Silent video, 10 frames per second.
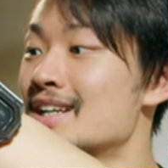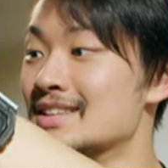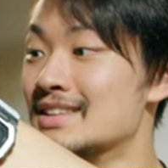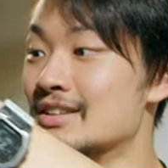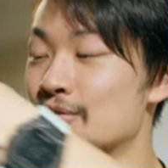
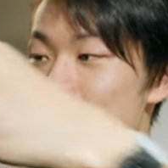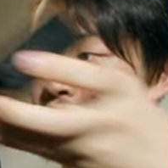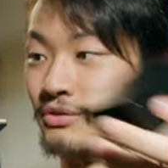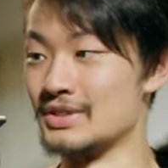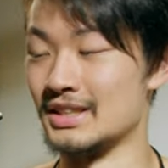这真的非
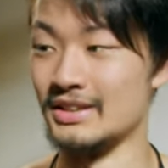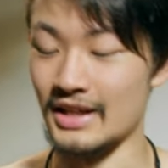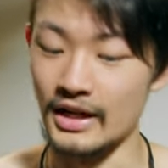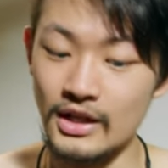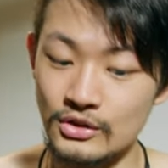常非常厉
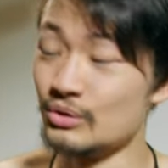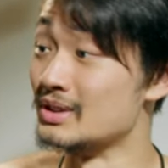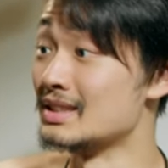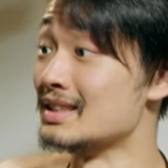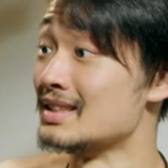害。重
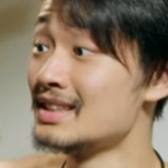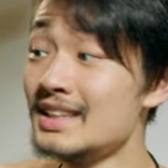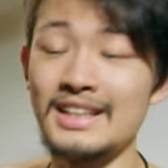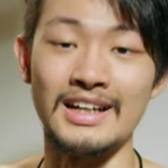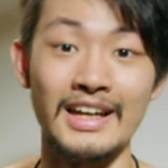点是
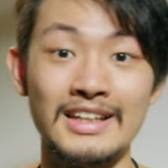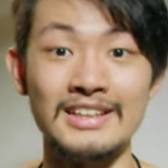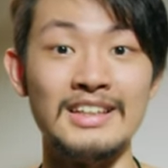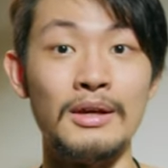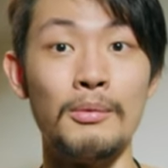这个还可
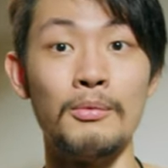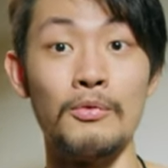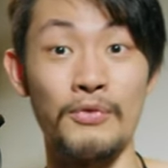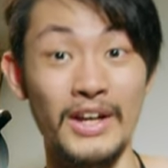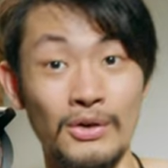以
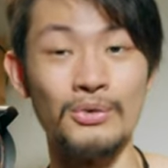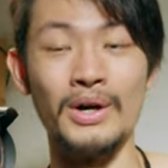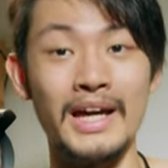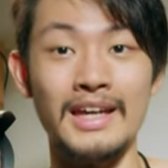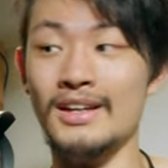反
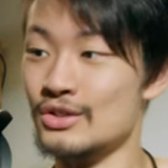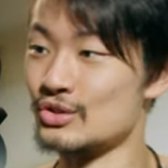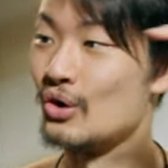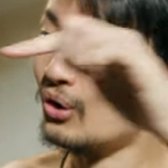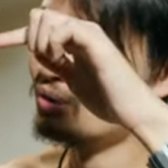过来
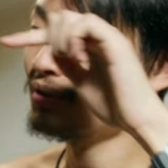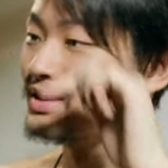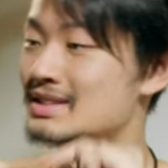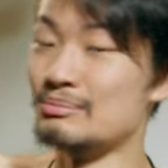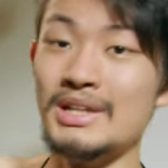充
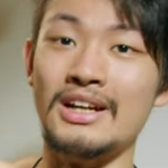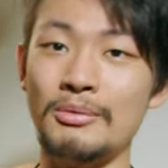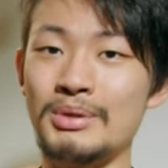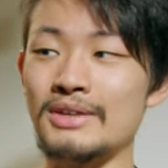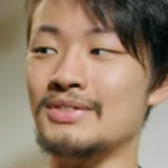上面的
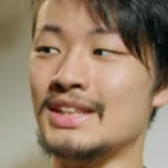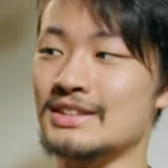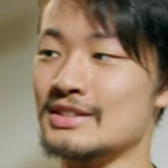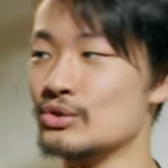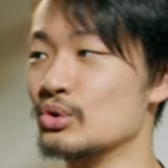NPF 电
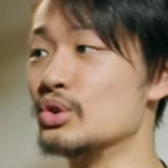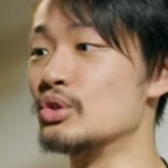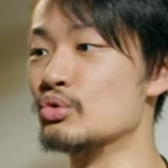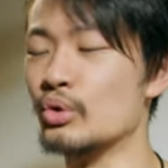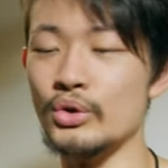池，所以你
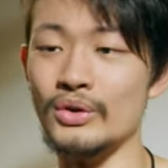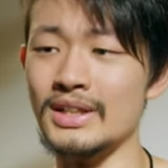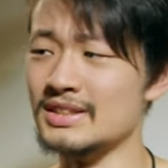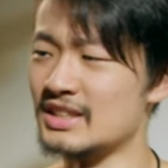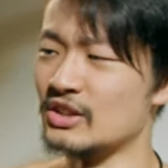如果有一
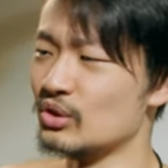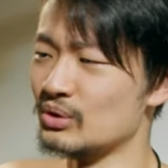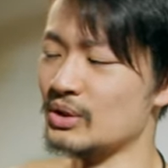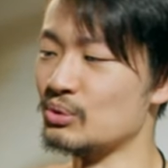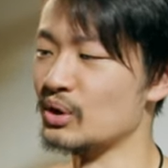个行动
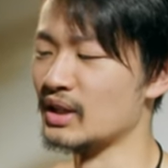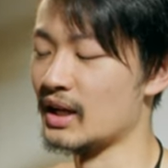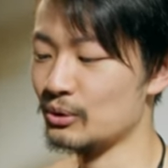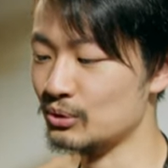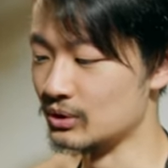电源
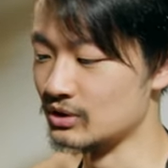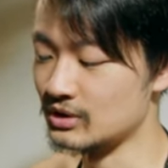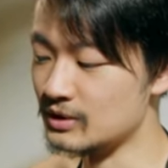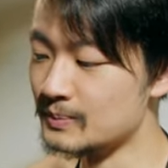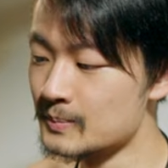啊，或者
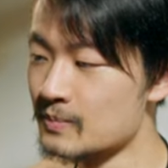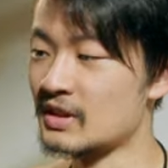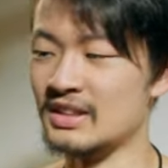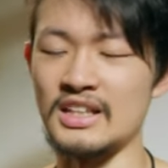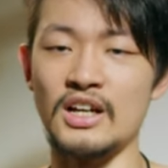是
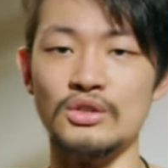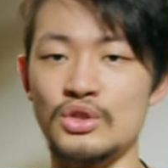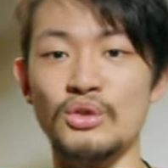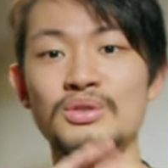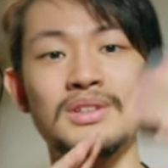你要
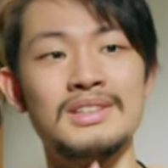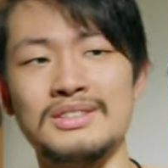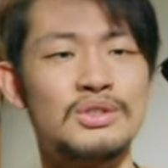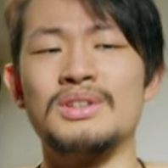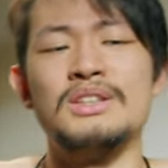充
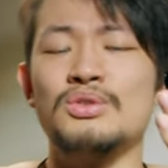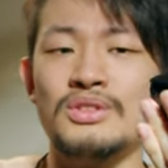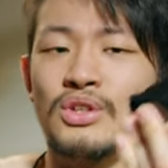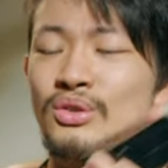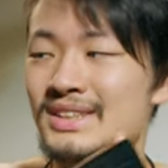就单
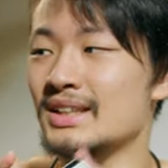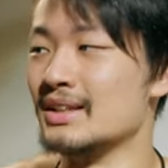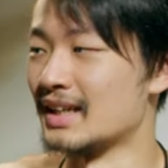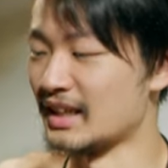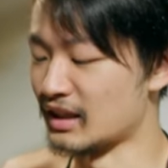纯充电
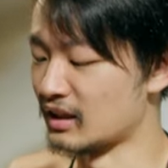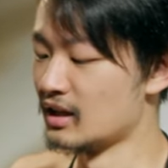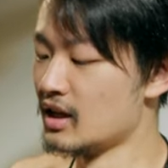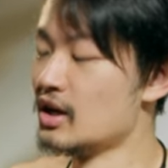的概念。